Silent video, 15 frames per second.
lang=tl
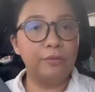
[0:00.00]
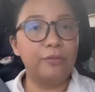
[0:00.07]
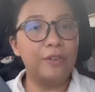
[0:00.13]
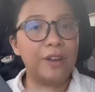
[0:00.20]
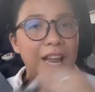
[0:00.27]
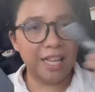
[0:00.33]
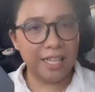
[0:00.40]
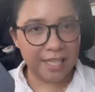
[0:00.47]

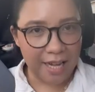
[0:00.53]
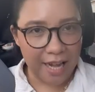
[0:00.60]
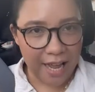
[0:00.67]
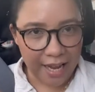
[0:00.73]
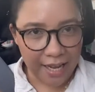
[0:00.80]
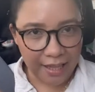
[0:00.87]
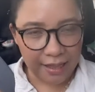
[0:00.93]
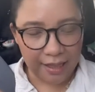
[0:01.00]

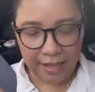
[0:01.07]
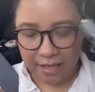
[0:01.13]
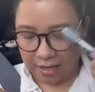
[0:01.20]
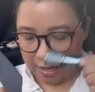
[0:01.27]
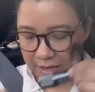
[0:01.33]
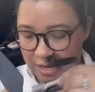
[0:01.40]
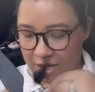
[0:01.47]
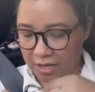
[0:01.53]
flashlight
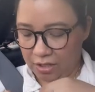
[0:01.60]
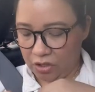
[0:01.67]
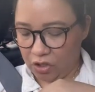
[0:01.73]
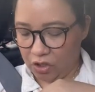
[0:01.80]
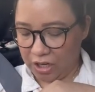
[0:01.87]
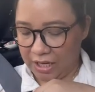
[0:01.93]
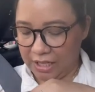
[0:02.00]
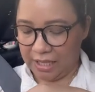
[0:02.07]

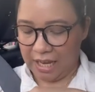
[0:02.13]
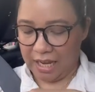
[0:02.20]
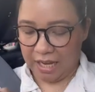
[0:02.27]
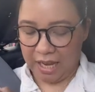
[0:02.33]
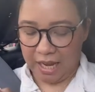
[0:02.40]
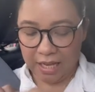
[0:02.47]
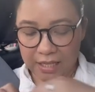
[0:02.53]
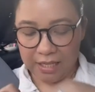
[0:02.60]
just in
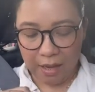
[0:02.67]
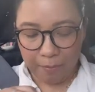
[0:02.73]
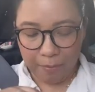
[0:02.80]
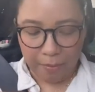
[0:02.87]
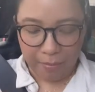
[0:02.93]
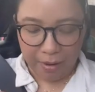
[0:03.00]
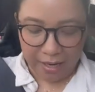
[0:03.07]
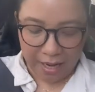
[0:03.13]
case
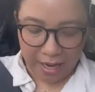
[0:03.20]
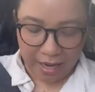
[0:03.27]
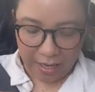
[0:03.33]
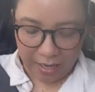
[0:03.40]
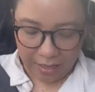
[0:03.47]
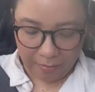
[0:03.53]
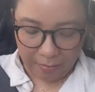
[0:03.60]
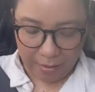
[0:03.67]
gabi
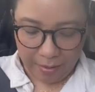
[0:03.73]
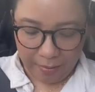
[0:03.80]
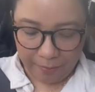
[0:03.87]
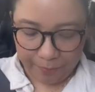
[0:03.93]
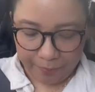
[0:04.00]
mangyari, di ba?